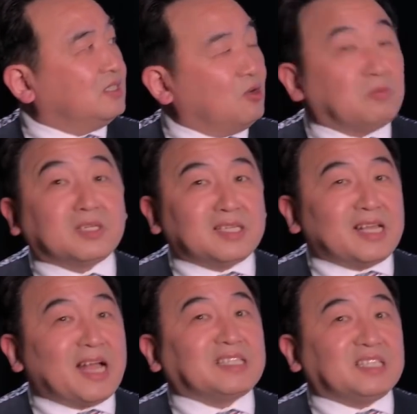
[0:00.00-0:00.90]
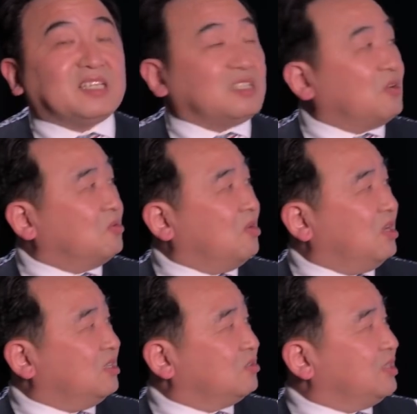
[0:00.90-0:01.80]
我们跟大家介绍过，
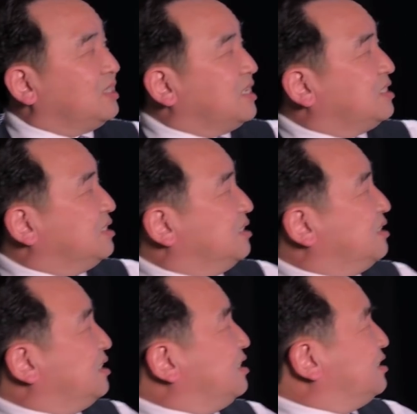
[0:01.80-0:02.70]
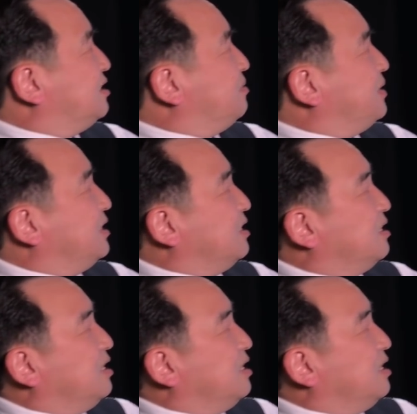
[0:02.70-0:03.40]
所以那是很特别的。